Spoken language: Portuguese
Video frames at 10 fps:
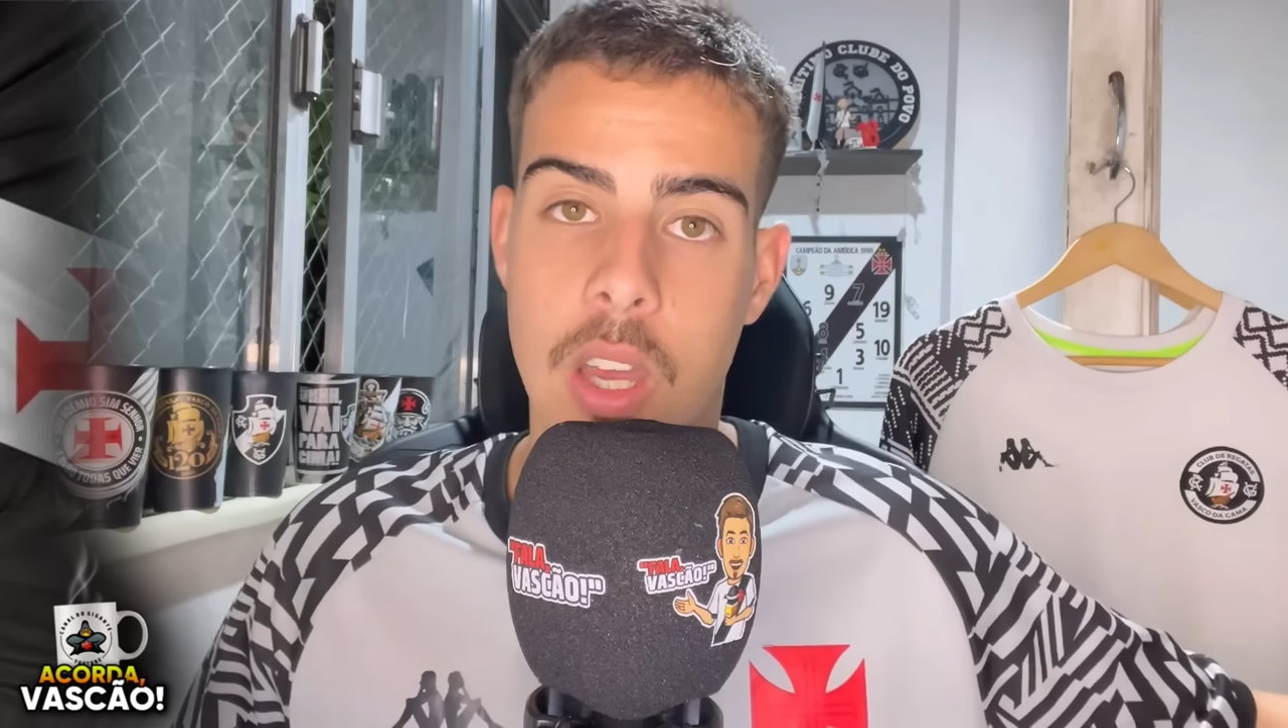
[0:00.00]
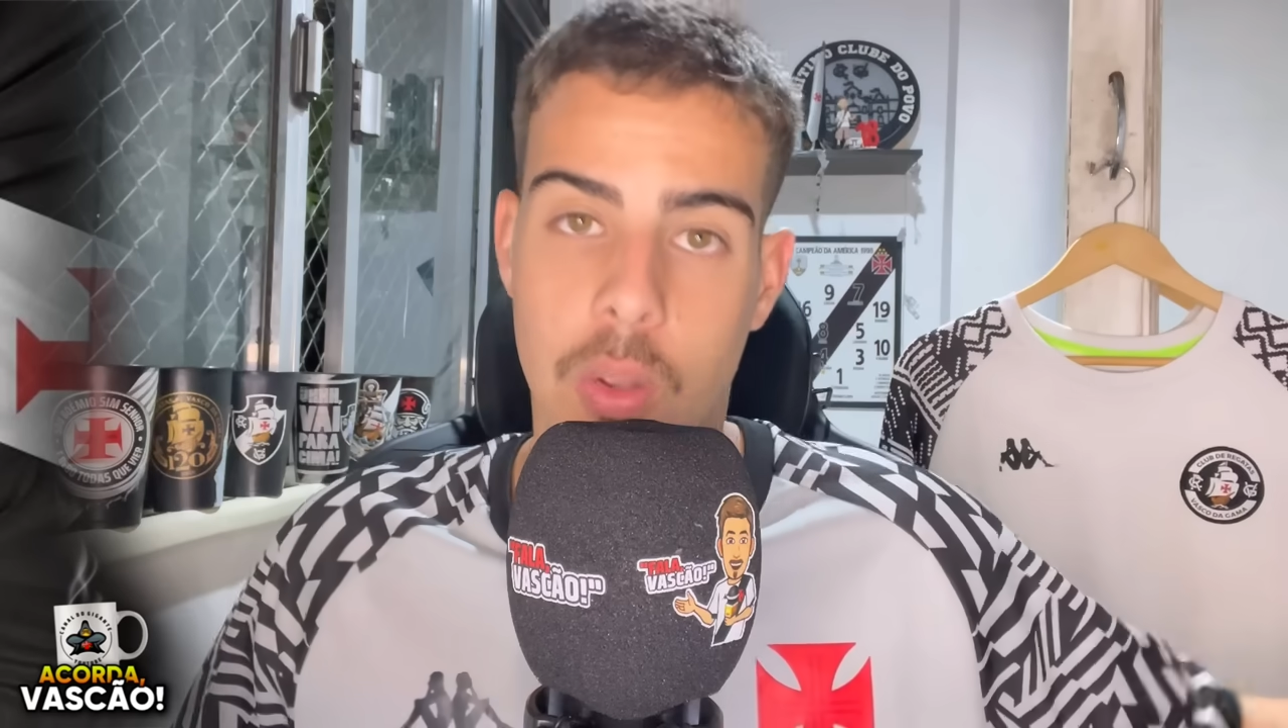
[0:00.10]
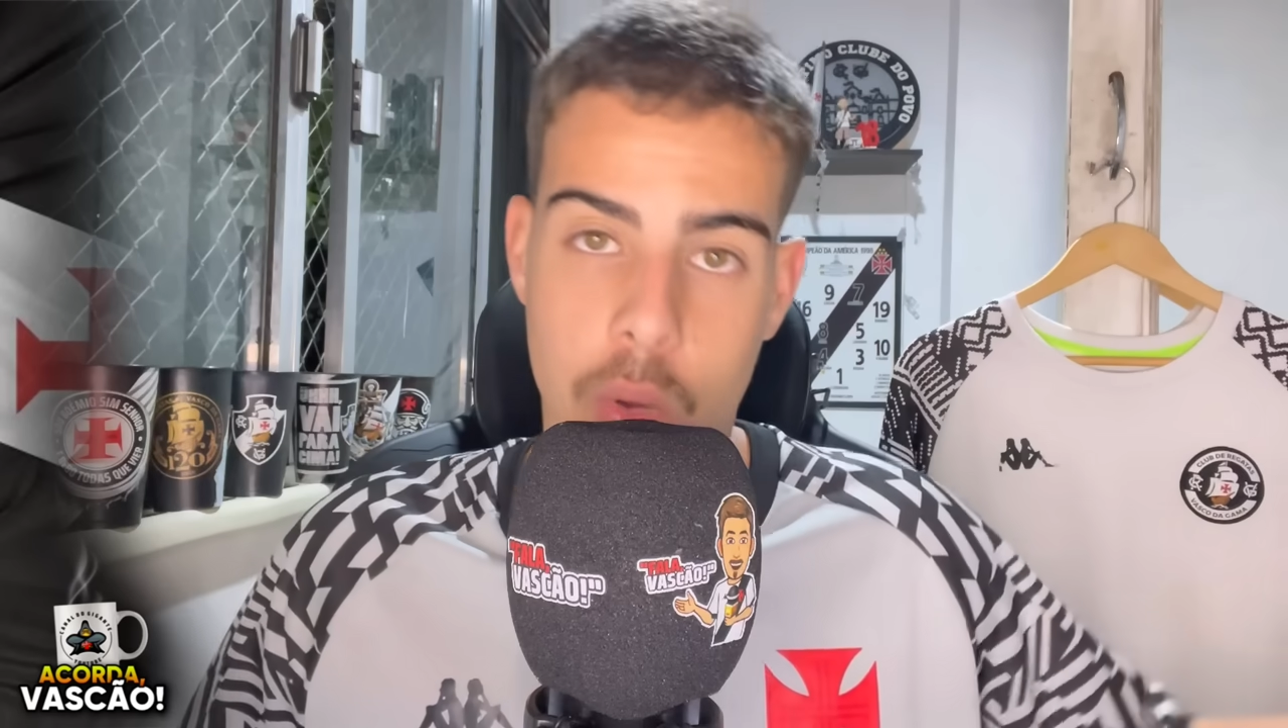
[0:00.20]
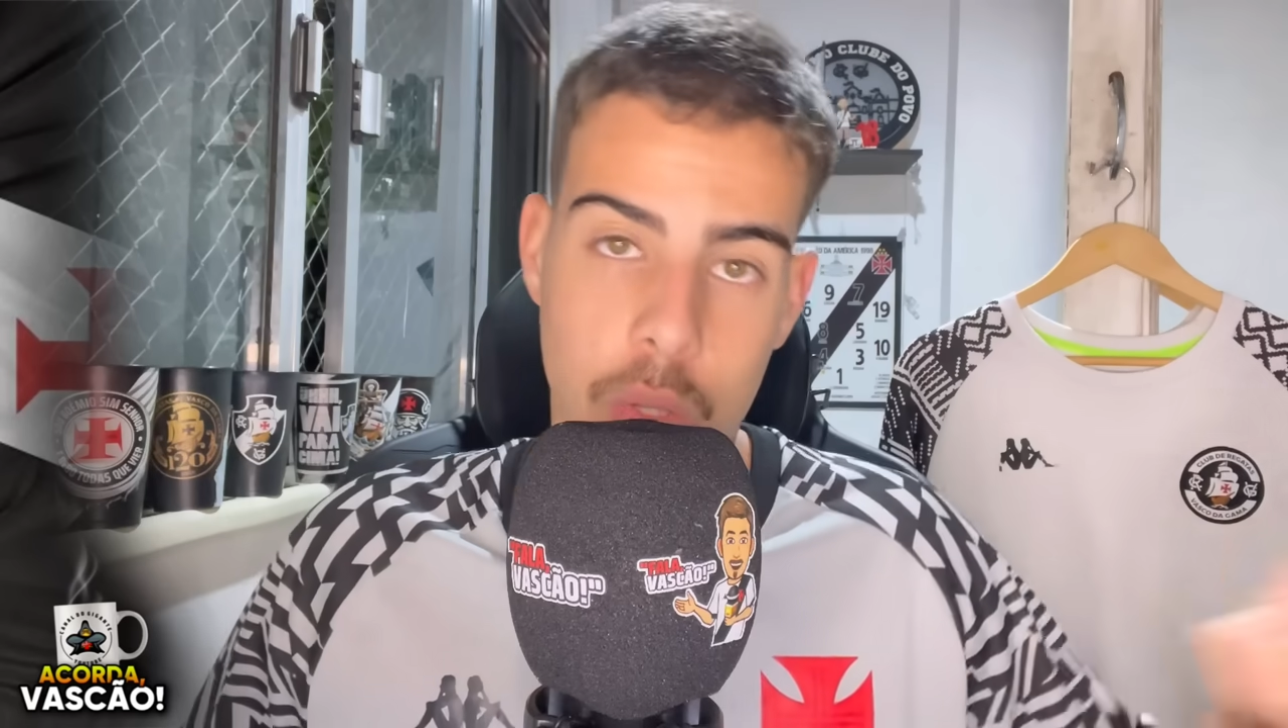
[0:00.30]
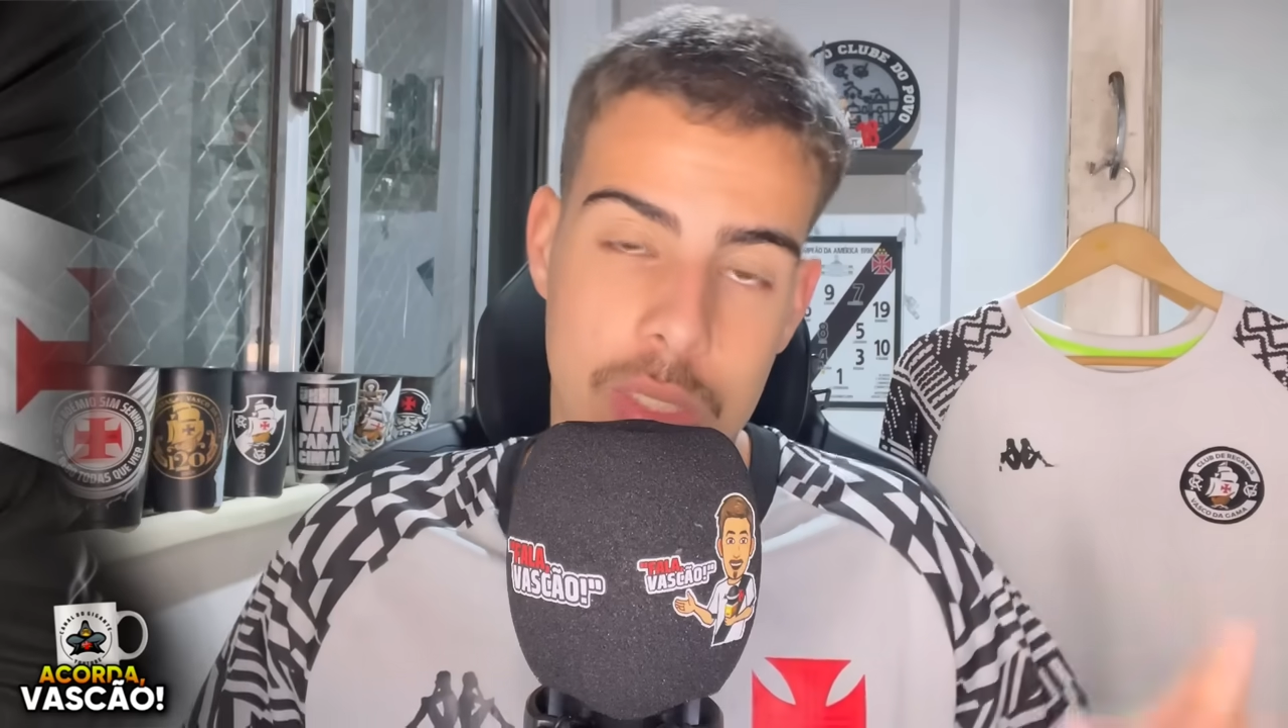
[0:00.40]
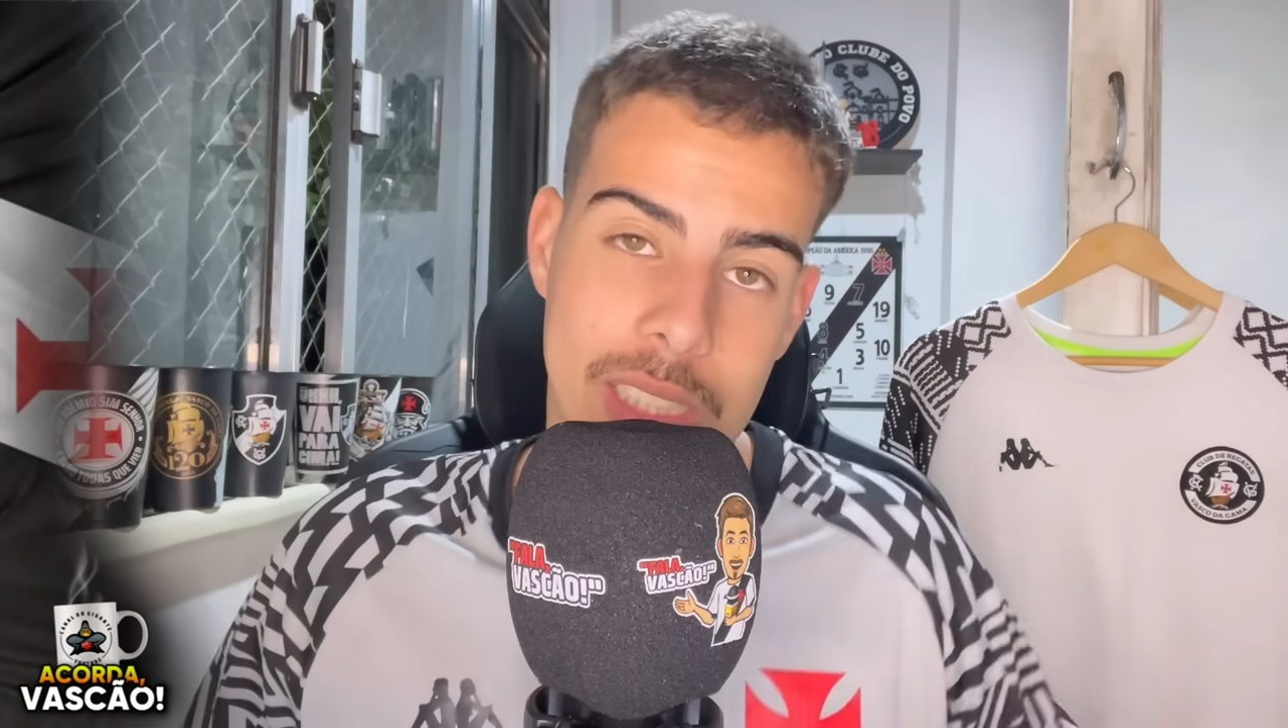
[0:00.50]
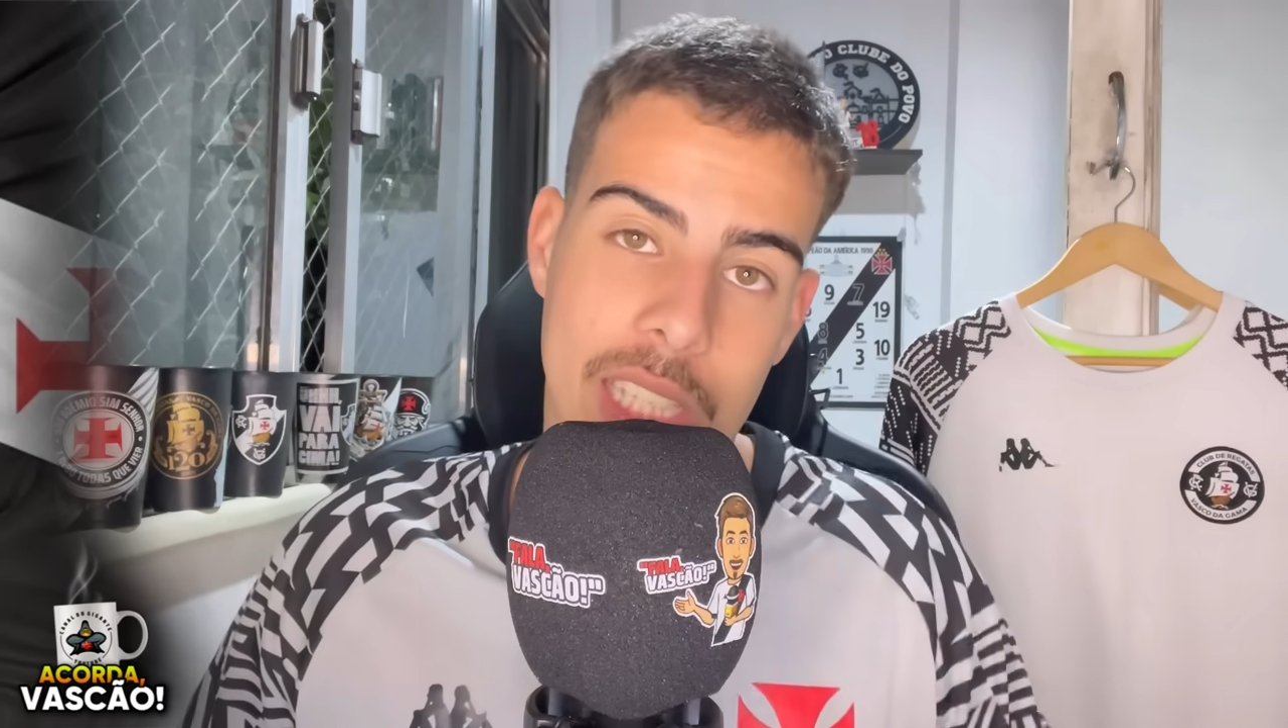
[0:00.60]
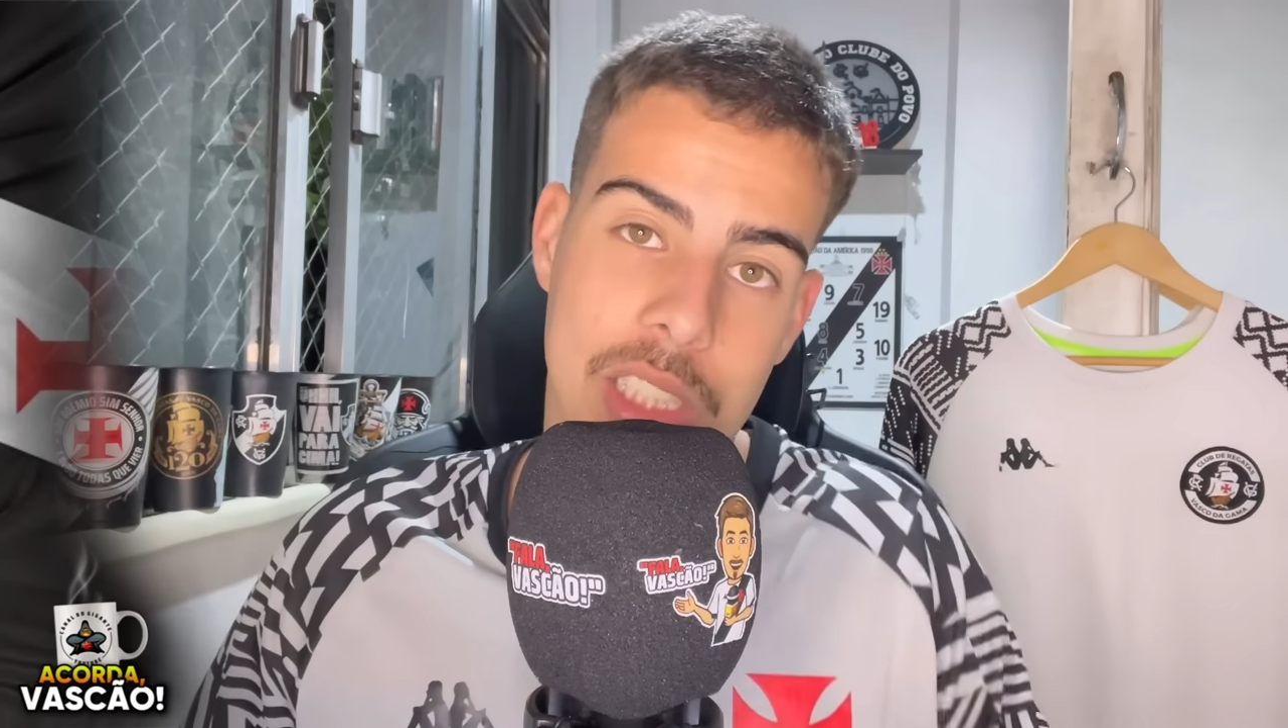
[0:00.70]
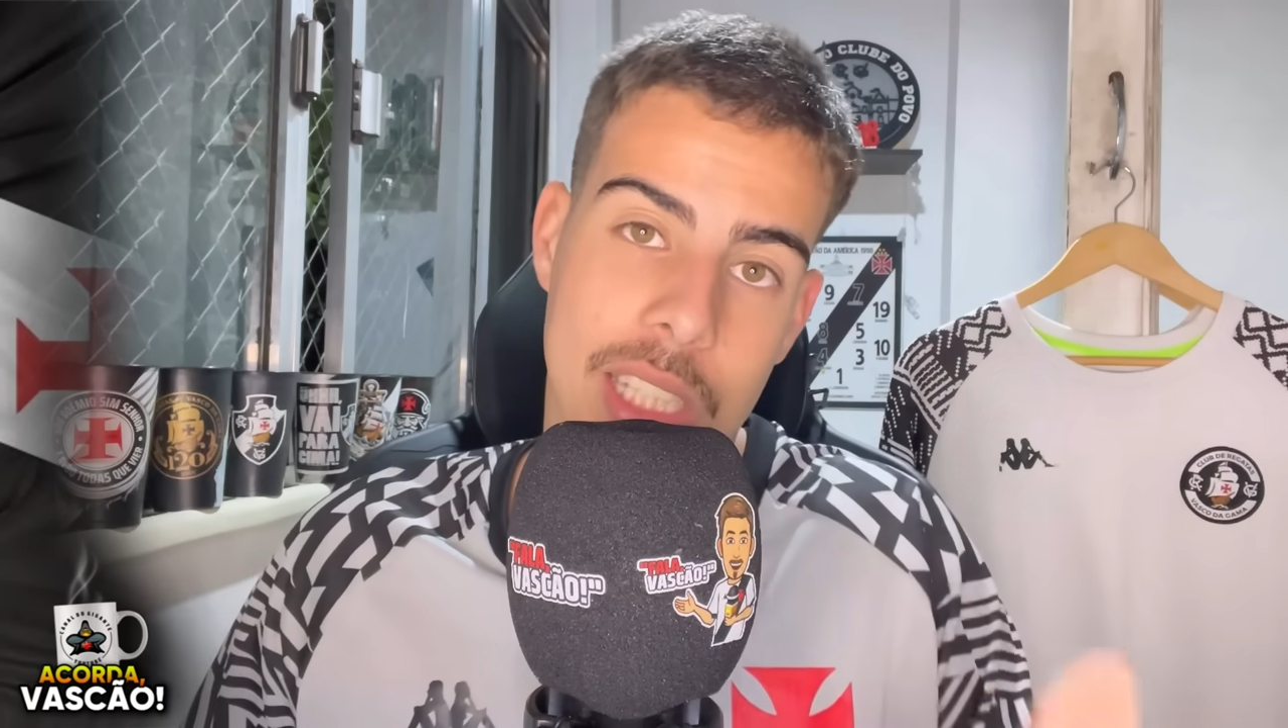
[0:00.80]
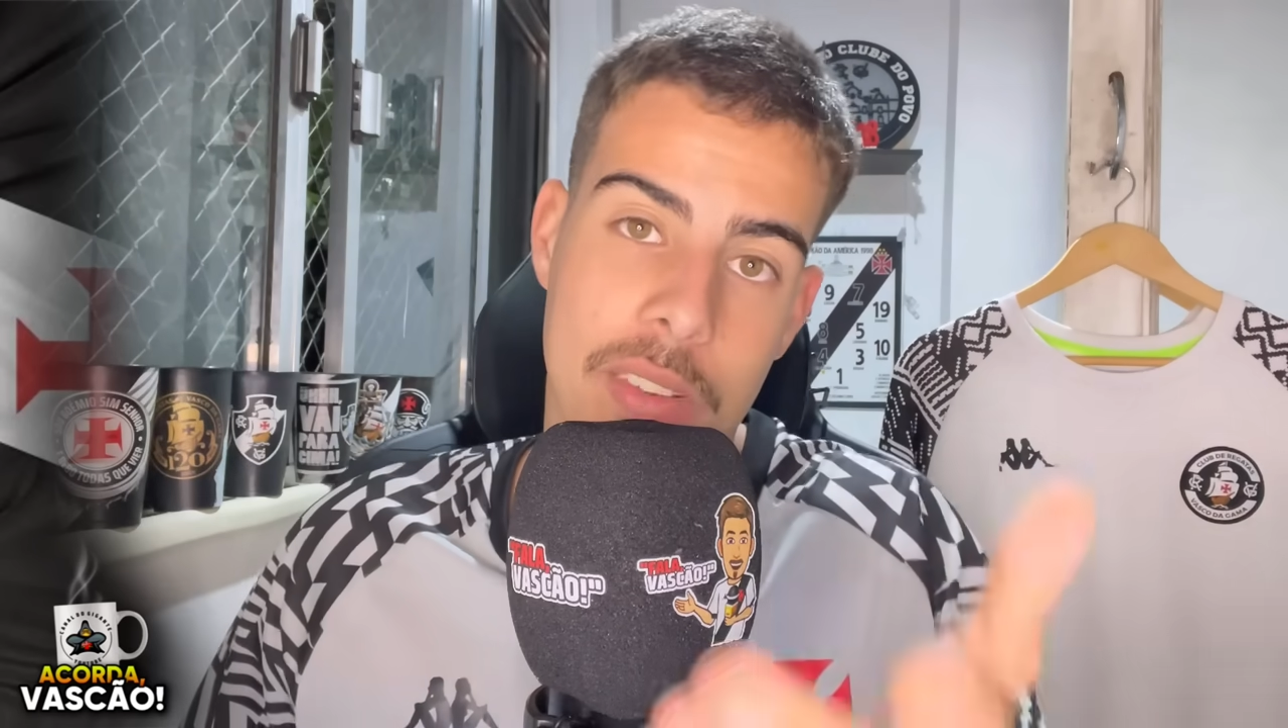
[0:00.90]
Quando o
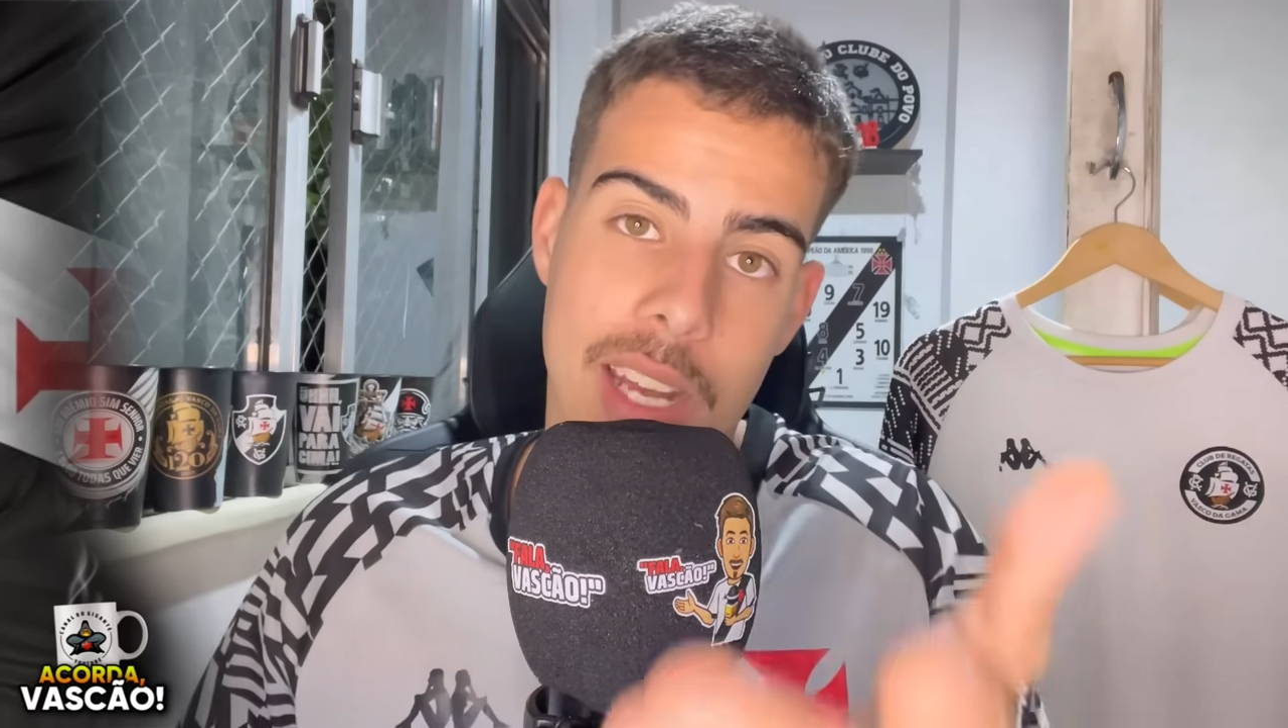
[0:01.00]
Sacha estava